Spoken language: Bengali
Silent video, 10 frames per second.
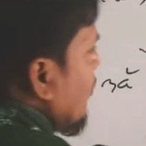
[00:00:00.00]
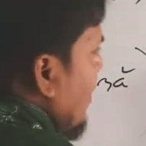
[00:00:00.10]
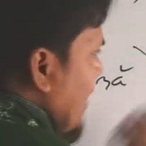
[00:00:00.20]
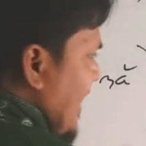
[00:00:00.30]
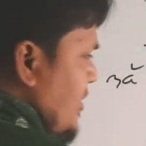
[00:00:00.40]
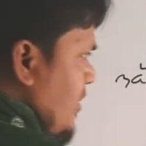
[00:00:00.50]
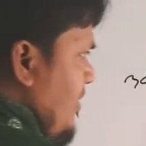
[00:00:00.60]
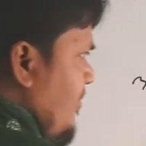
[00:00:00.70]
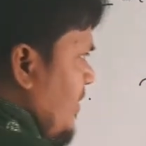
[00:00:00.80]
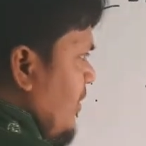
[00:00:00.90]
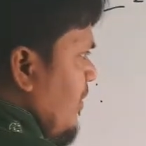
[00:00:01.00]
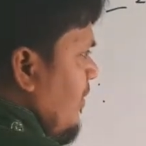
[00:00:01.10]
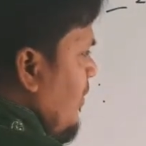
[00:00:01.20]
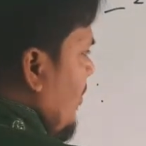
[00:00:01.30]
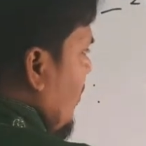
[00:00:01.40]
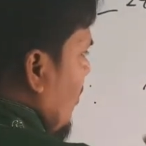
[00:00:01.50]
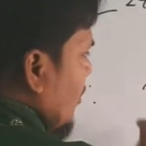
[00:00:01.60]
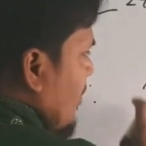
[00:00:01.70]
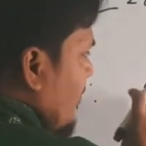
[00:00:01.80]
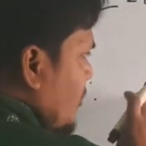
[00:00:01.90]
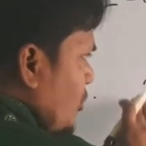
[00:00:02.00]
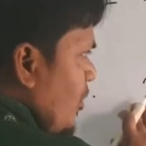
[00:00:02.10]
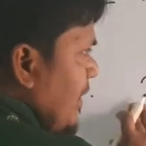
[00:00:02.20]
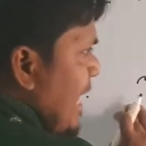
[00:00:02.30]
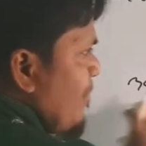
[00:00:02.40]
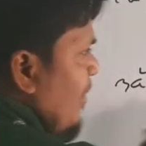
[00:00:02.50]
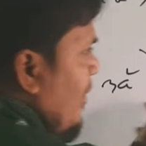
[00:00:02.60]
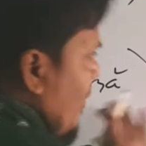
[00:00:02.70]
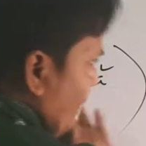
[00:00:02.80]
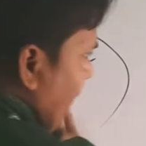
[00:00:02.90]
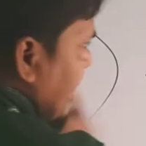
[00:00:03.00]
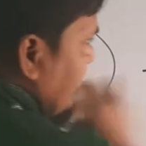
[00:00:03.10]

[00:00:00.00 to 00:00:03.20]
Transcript: করলে মাইনাস হয় অথবা যোগ এবং প্লাস